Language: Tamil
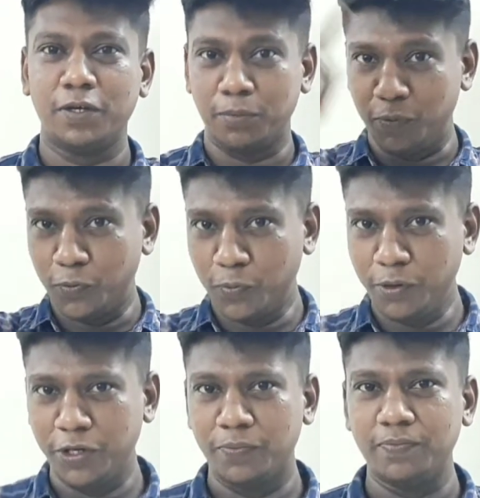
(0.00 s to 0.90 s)

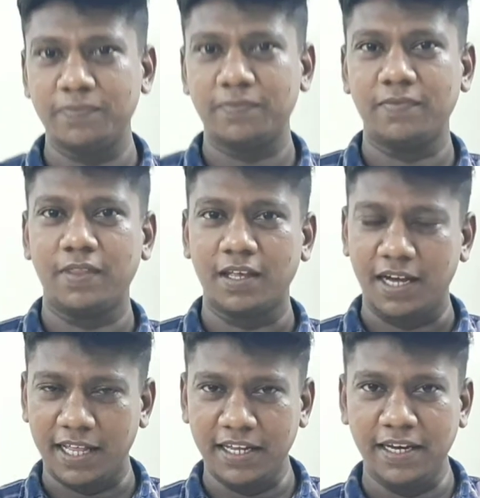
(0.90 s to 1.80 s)
பூமியும்
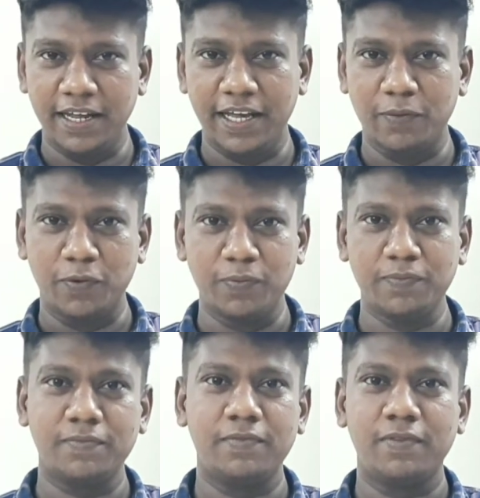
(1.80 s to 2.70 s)
அதன் நிறைவும்
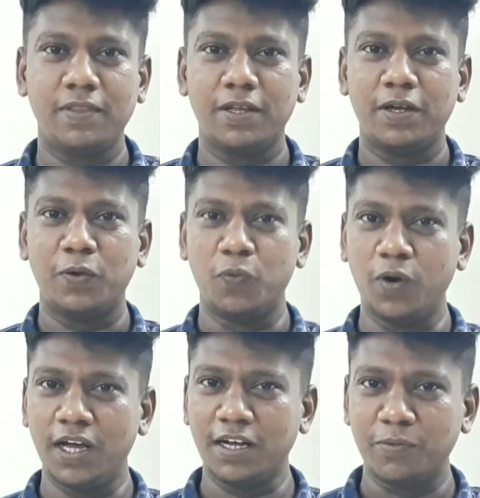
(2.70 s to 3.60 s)

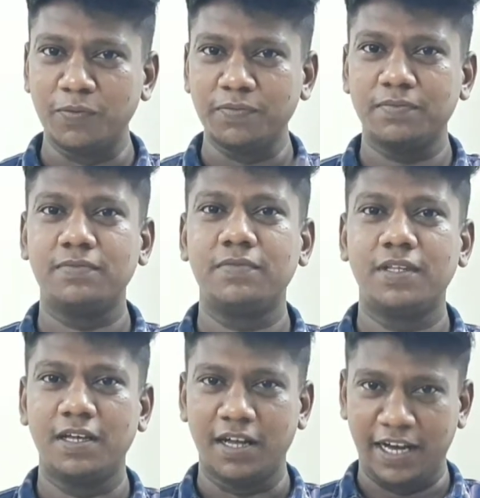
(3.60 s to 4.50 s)
உலகமும்
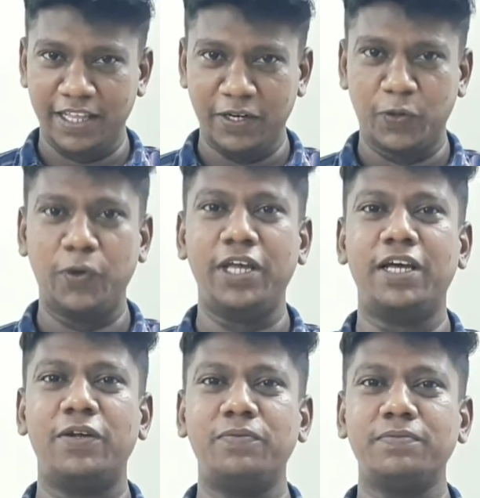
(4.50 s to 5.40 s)
அதன்
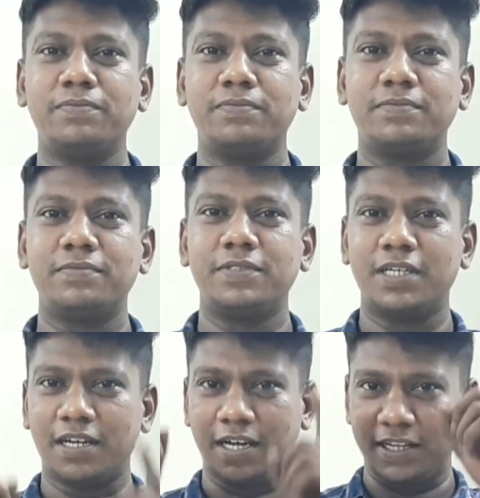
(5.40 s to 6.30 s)
குடிகளும்
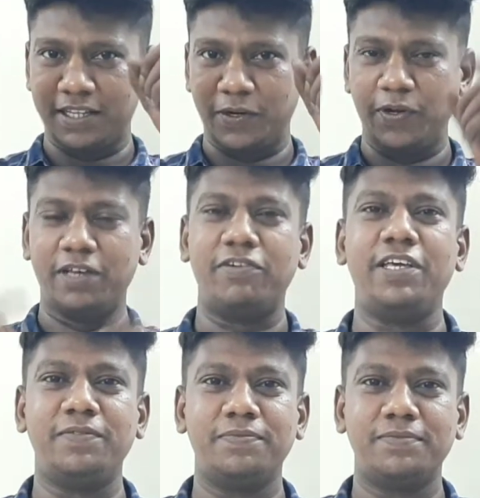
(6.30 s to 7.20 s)
கர்த்தருடையவை
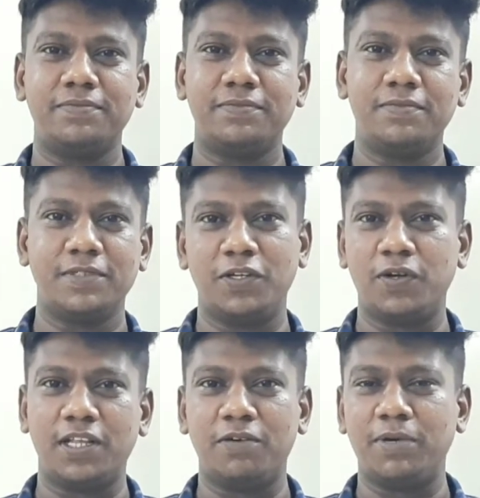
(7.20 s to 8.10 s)
இன்னொரு
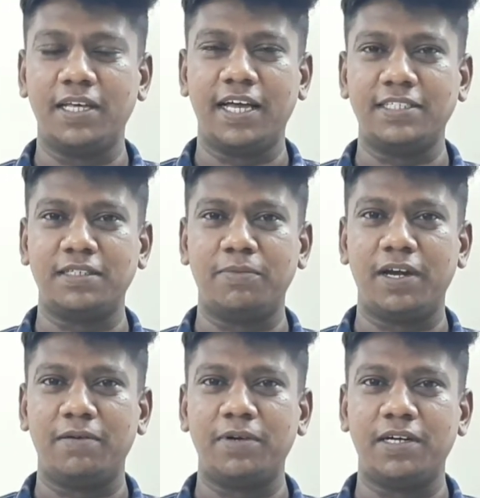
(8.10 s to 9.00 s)
தடவை அதுக்கு ஆக்ஷன்
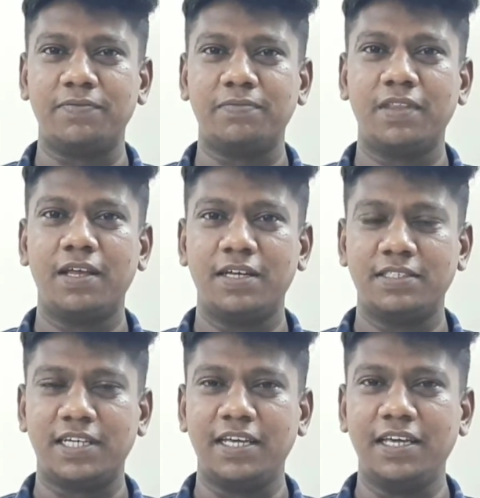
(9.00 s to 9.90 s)
பண்ணலாமா
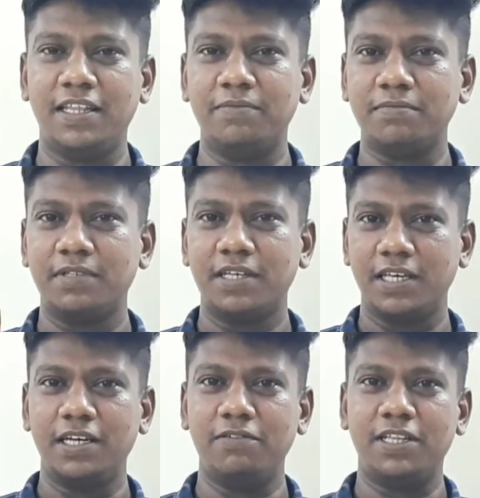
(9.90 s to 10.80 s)
சங்கீதம்
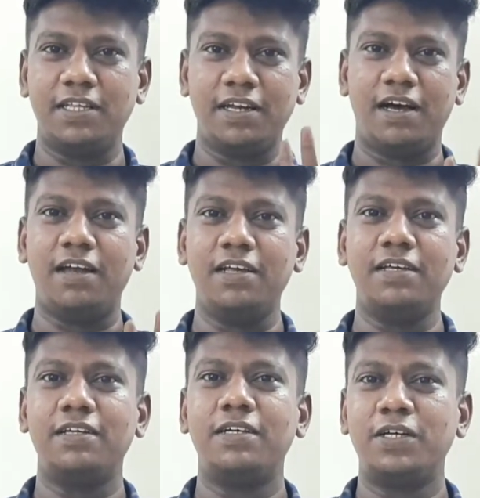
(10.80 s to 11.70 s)
இருபத்தி நாலு
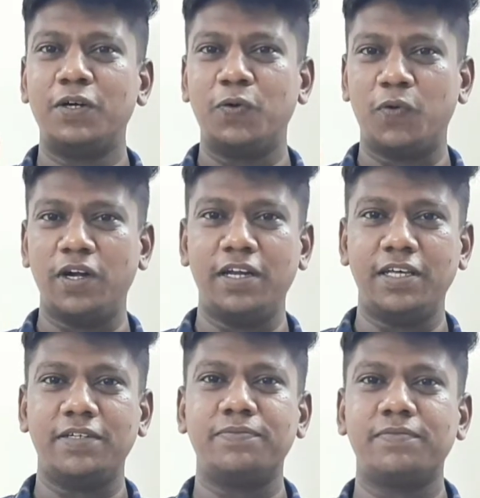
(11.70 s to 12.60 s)
ஒன்று
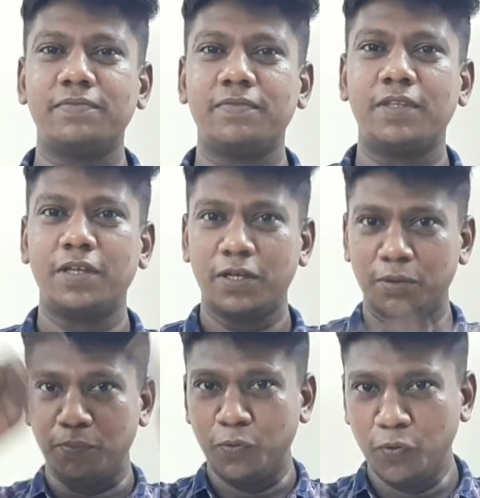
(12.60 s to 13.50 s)

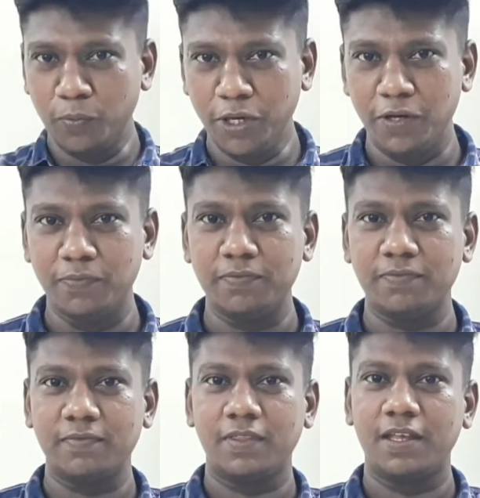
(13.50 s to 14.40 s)
பூமியும்
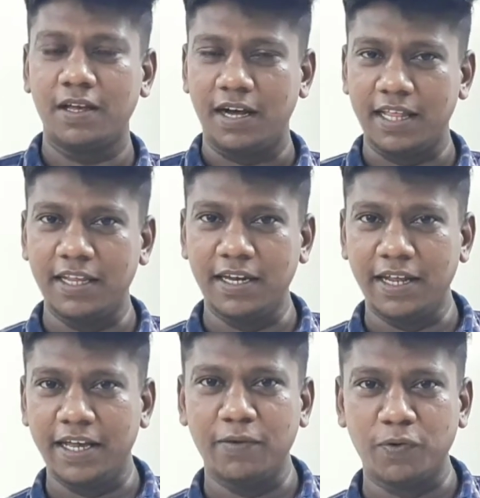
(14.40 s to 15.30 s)
அதன்
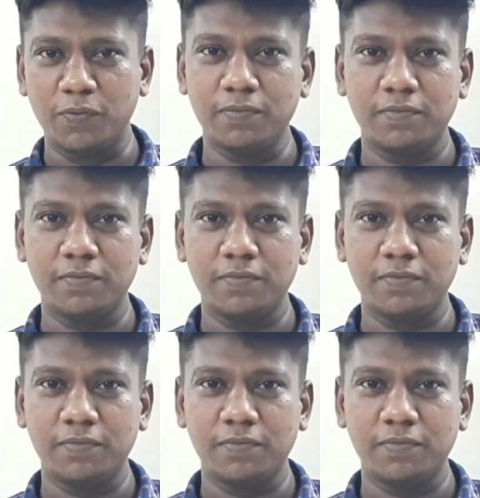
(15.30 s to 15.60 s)
நிறைவும்